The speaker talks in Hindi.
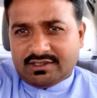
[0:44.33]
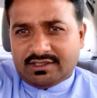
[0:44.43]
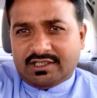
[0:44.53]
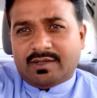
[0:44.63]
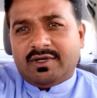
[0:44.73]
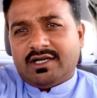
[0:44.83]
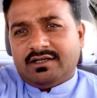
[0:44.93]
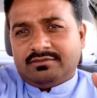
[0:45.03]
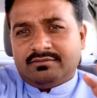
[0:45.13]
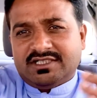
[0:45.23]
घर
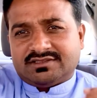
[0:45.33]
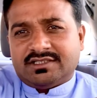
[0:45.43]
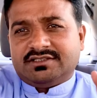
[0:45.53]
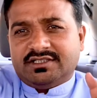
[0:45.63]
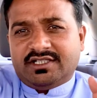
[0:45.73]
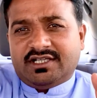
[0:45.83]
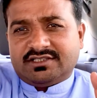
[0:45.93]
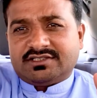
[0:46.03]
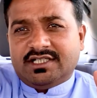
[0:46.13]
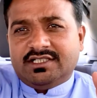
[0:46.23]
बार बस अच्छे तरीके
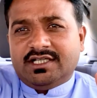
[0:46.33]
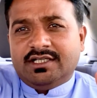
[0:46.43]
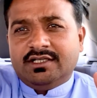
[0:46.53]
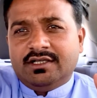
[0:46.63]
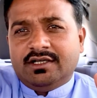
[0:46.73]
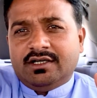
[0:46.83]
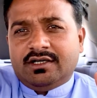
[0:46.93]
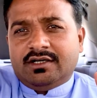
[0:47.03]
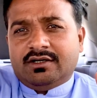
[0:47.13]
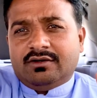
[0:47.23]
से चल जाए
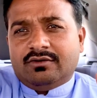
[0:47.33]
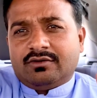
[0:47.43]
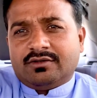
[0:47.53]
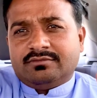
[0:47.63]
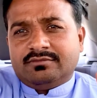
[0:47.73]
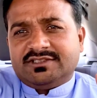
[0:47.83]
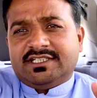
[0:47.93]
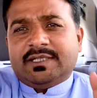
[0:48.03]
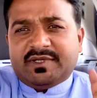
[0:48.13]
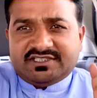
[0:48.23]
और
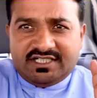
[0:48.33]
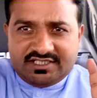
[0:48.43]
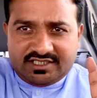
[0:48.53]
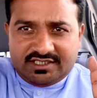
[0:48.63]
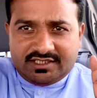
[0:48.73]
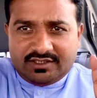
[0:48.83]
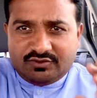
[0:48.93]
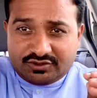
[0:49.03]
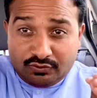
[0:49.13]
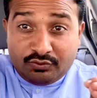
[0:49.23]
ज़्यादा पैसे नहीं चाहिए
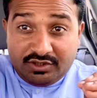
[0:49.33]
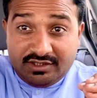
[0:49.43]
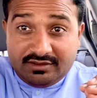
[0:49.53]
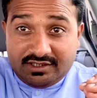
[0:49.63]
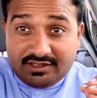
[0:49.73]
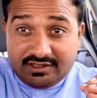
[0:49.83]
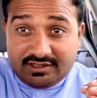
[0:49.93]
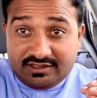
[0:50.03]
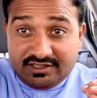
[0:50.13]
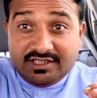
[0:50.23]
कुछ लोगों की
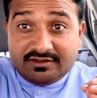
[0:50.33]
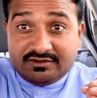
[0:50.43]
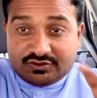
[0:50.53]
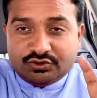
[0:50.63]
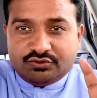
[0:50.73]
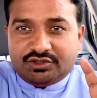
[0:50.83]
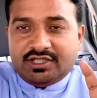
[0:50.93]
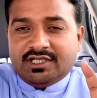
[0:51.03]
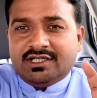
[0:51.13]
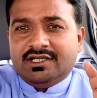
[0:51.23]
ये सोच
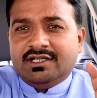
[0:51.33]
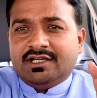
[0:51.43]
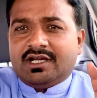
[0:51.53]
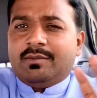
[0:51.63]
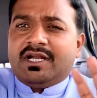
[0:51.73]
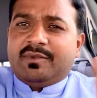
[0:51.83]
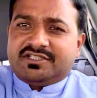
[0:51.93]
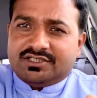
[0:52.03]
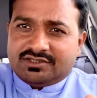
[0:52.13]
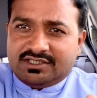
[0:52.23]
होती है कि हमारे
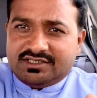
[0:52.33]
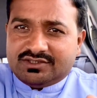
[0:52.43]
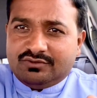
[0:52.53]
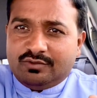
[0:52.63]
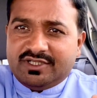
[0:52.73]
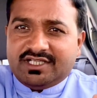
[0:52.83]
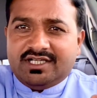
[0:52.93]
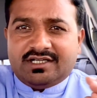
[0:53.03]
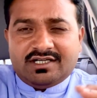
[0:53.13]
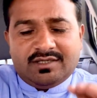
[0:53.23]
बच्चे अच्छे स्कूल में
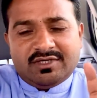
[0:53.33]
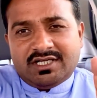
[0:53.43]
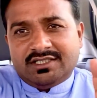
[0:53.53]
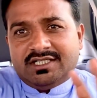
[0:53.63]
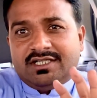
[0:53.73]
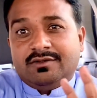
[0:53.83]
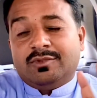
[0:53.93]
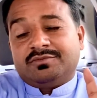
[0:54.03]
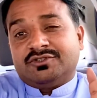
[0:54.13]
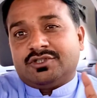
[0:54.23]
जाएं खाना माना या, या
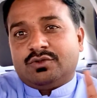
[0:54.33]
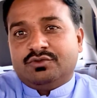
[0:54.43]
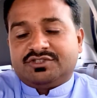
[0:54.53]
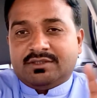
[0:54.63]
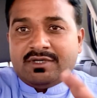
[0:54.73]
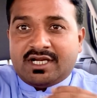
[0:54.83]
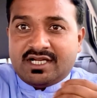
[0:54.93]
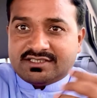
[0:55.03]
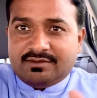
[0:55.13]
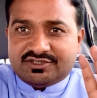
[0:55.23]
बस सुकून से हमारा
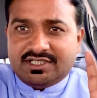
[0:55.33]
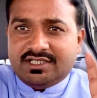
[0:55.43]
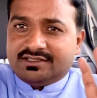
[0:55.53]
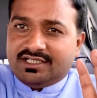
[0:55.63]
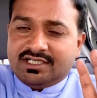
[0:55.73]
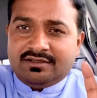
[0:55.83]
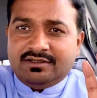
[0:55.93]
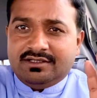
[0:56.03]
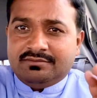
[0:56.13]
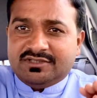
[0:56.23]
निज़ाम चल इतने
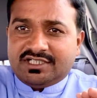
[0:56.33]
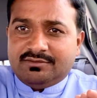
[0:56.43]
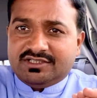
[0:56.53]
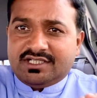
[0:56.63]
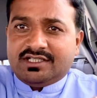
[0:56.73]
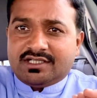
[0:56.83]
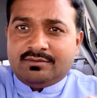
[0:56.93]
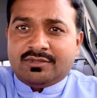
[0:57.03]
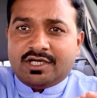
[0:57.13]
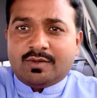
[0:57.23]
मतलब इतना तक
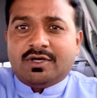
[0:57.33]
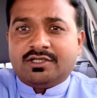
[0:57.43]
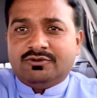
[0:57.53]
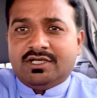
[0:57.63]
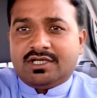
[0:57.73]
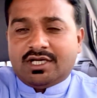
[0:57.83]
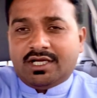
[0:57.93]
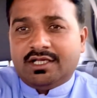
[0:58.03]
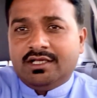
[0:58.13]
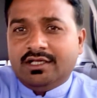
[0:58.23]
हम कारोबार जो है कर लें